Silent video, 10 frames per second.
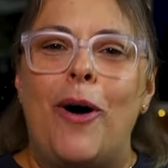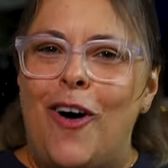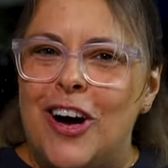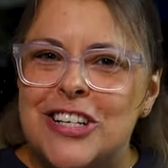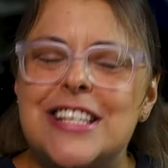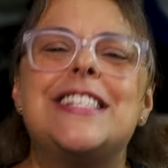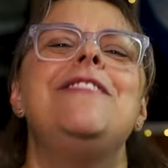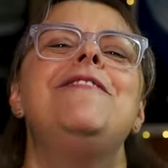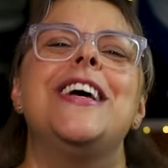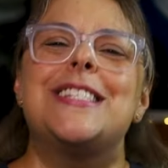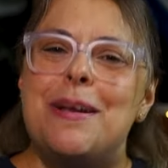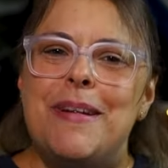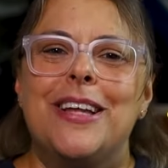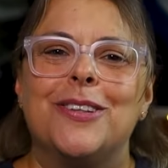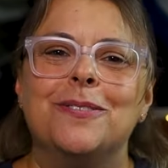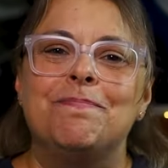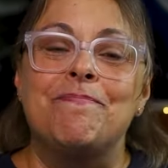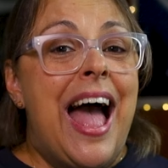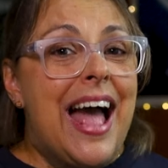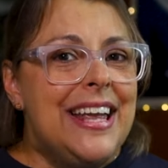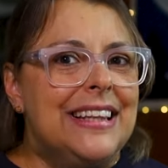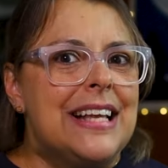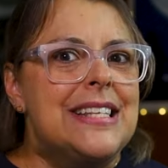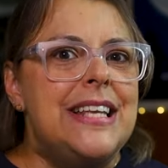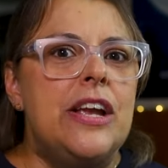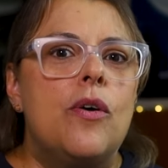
pode sim ver sem medo. Ainda assim,